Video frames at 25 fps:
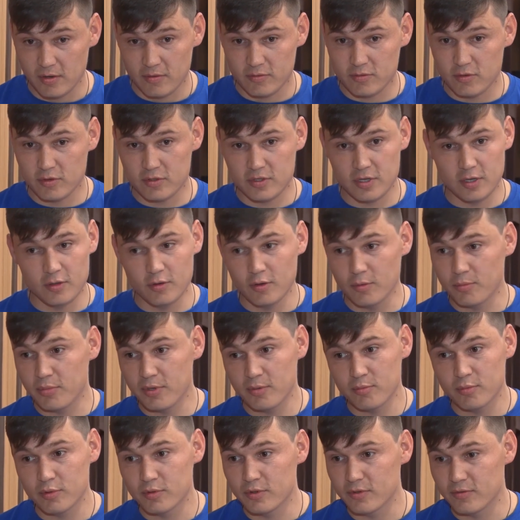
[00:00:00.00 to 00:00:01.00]
Все остальное
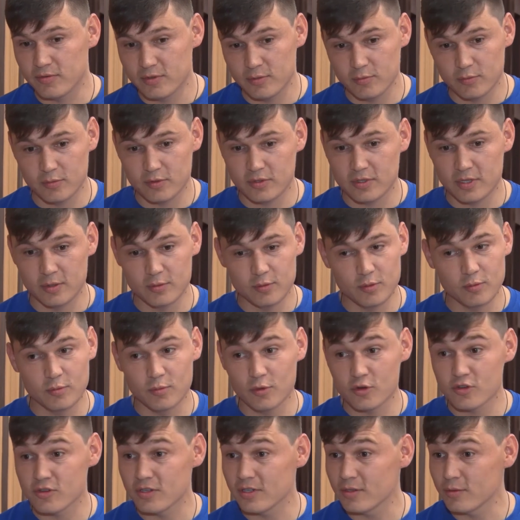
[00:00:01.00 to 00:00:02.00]
прибудет. Всему остальному
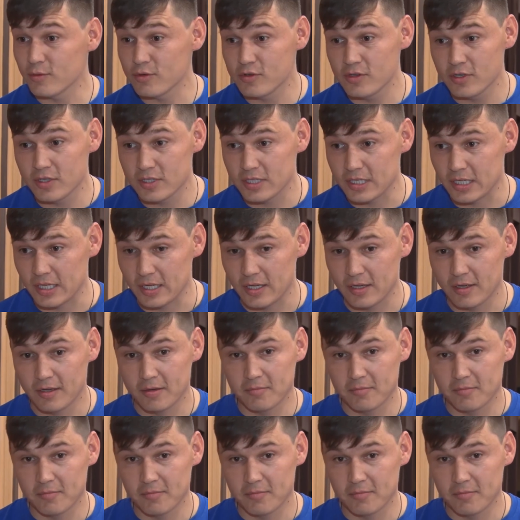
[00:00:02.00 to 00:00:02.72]
можно научиться.